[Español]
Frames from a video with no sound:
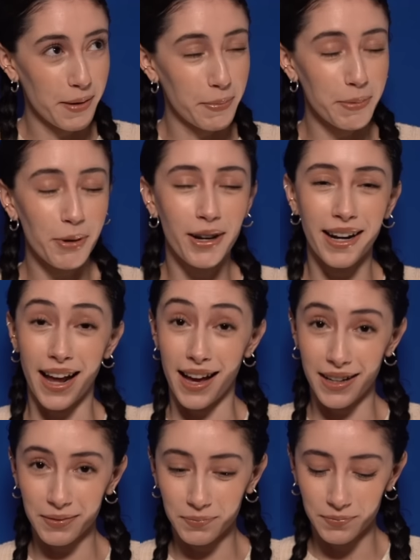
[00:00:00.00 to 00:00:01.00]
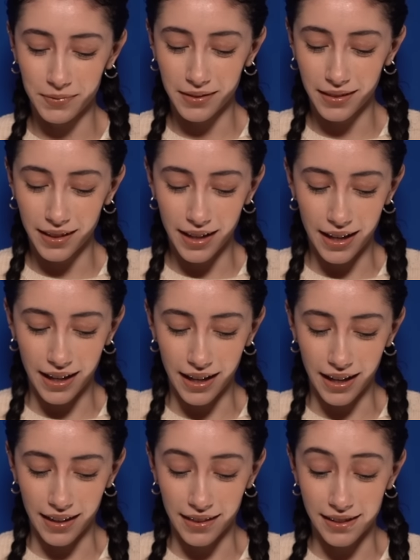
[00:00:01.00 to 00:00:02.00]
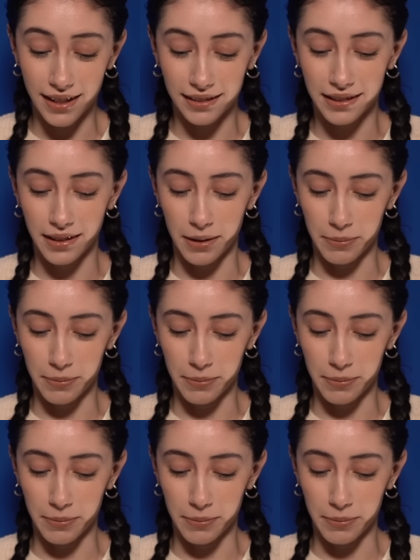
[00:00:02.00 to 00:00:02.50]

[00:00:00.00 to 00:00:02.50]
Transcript: Primero que nada, eh, desactivé